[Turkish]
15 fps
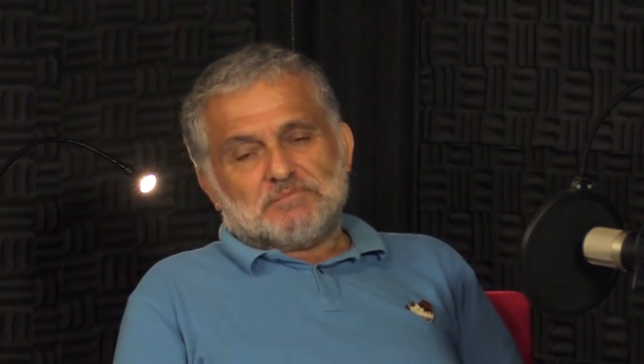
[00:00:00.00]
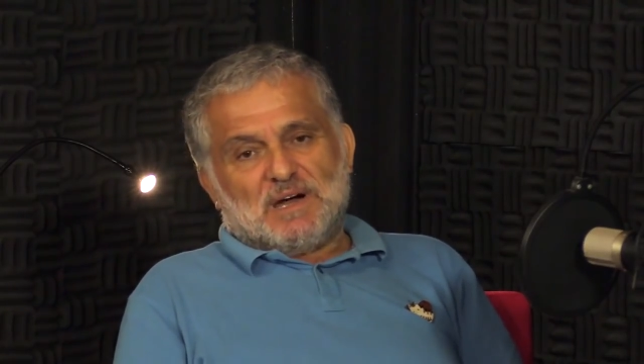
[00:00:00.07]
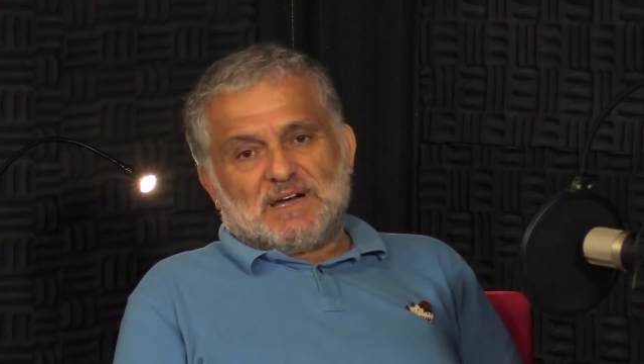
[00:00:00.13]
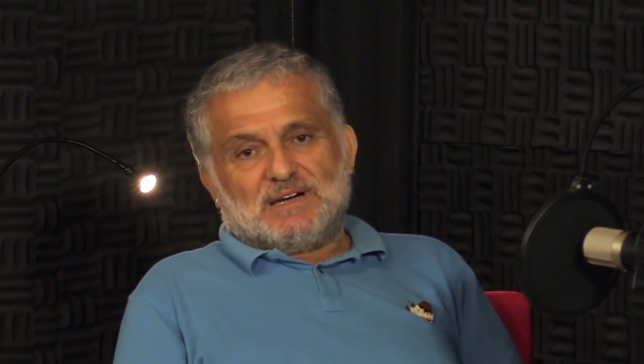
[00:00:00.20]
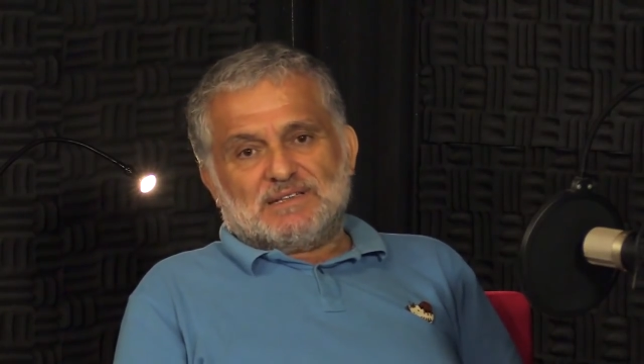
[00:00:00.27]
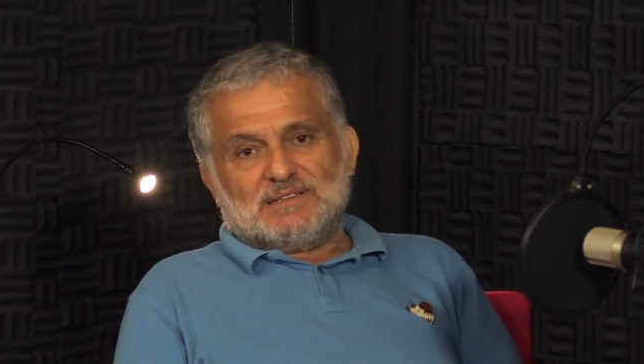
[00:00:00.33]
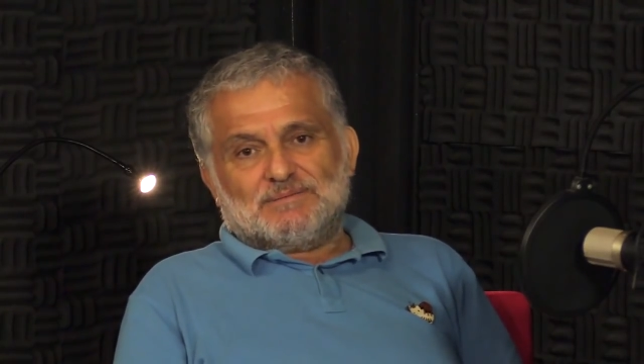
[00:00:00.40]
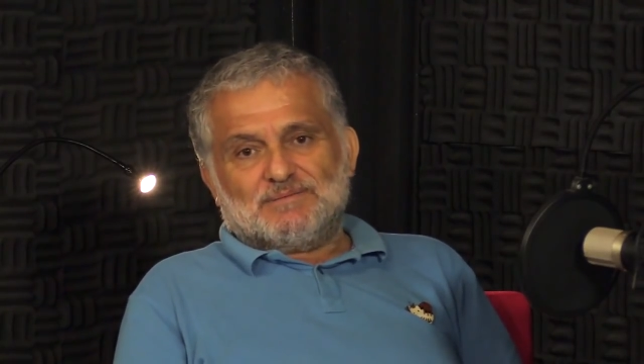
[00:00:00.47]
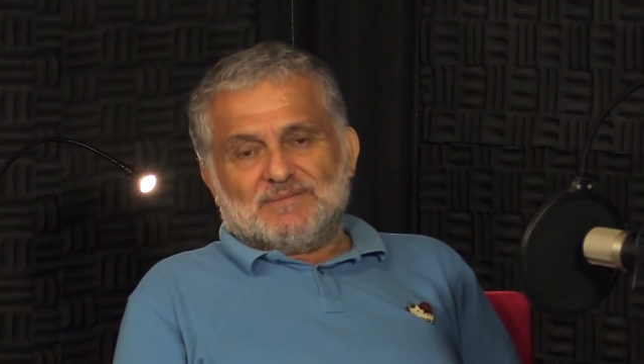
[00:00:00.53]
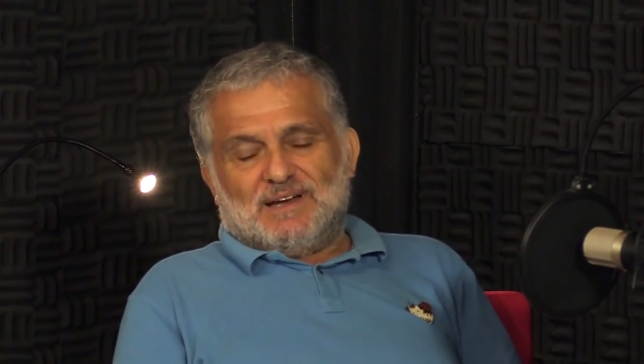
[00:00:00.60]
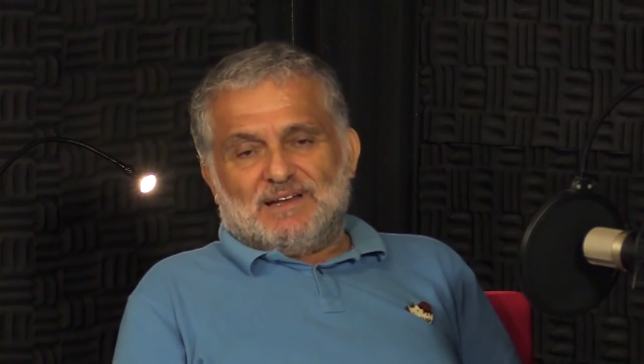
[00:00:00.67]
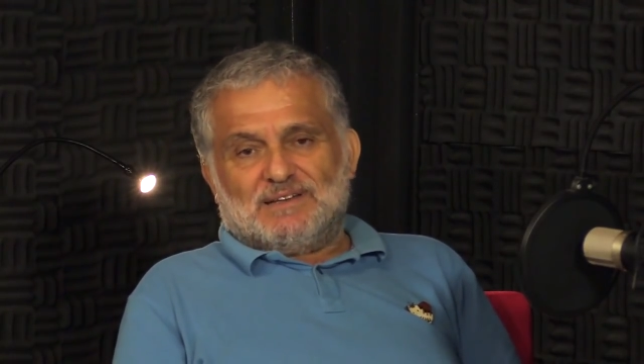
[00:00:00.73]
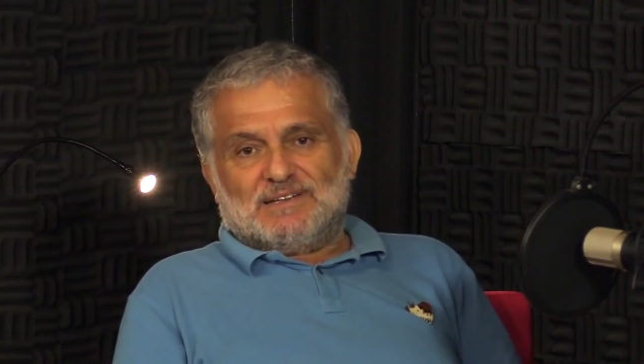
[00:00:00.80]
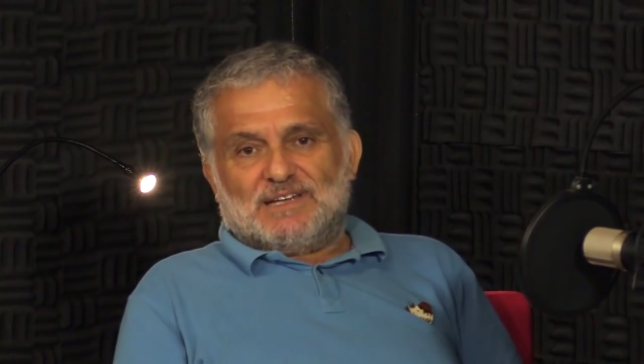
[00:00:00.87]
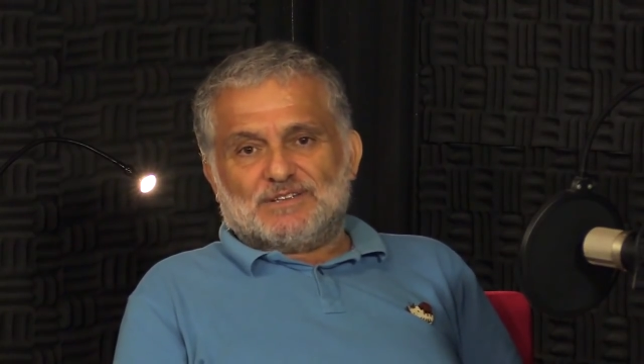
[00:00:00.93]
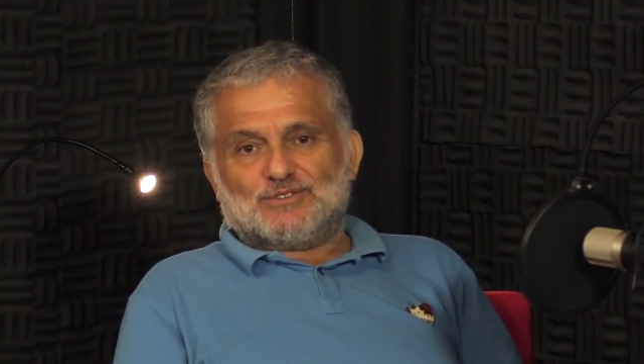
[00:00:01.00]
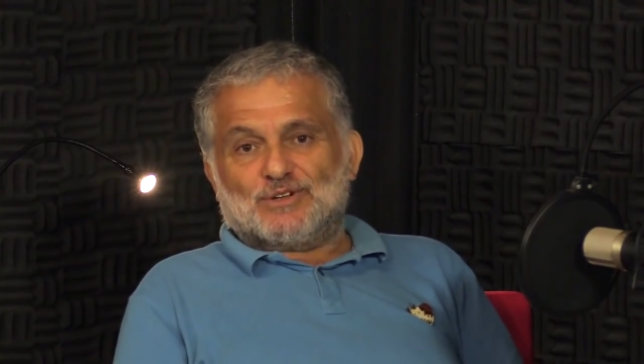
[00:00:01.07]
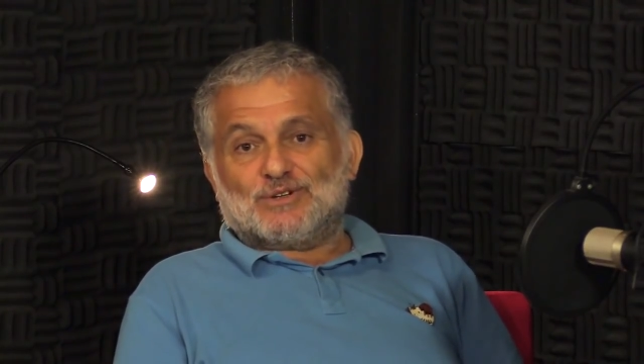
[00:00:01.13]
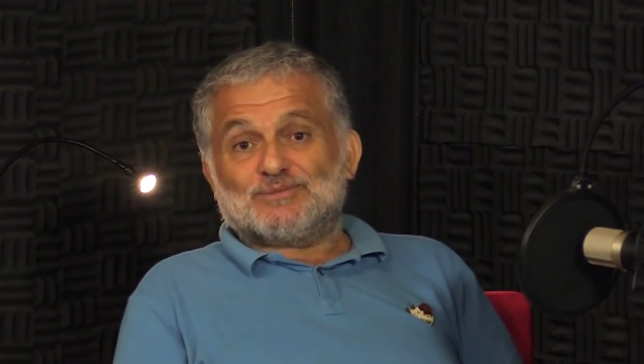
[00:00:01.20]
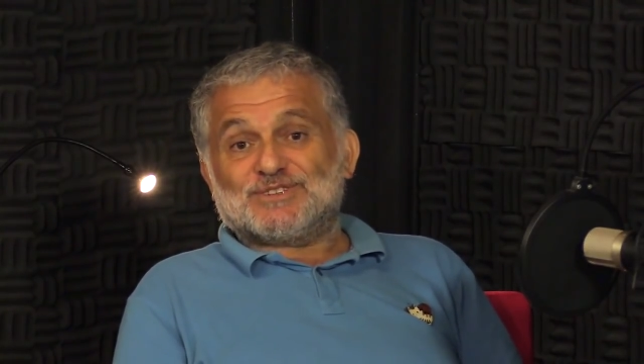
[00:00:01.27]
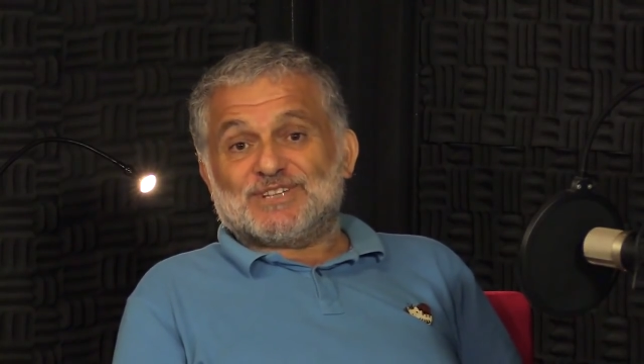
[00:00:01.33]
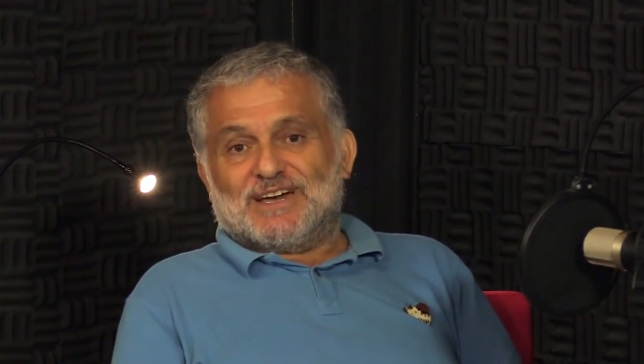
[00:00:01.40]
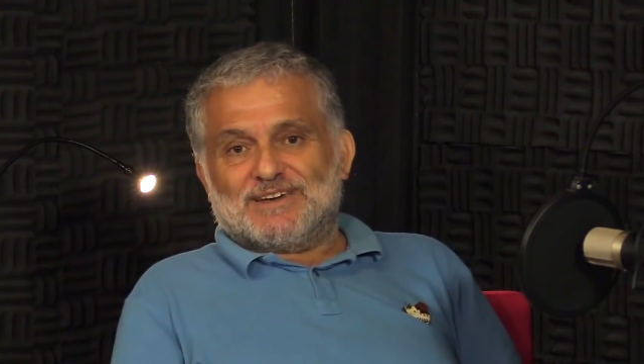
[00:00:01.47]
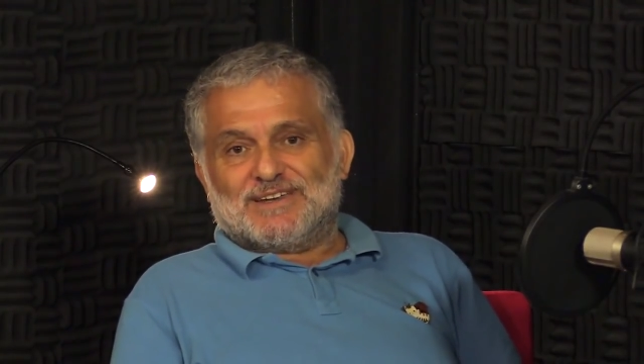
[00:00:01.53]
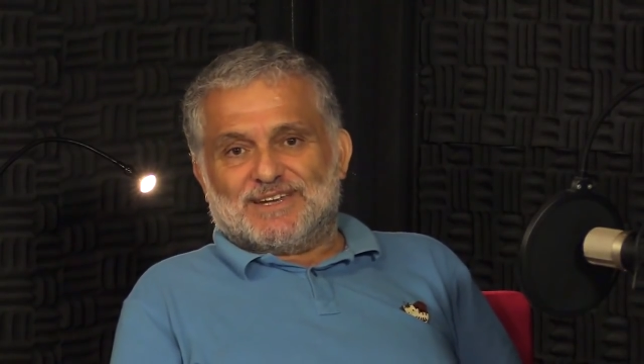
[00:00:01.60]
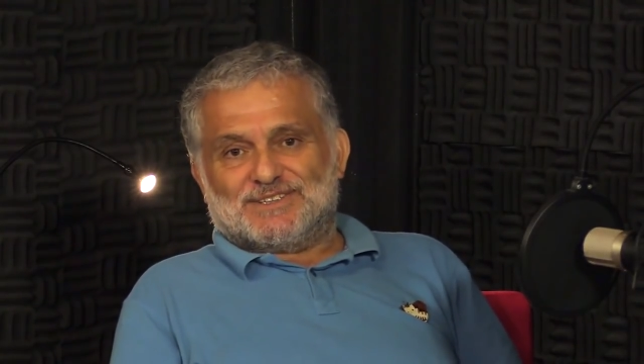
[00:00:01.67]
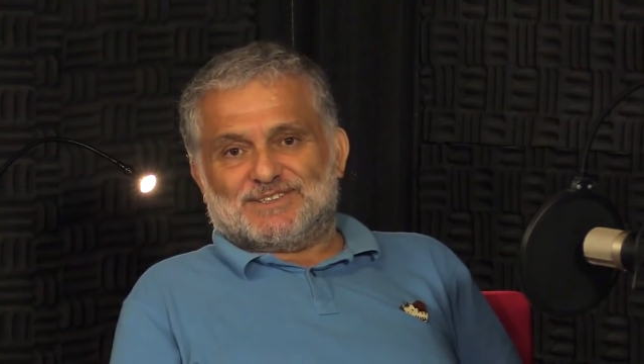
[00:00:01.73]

Bakalım Allah sonumuzu hayır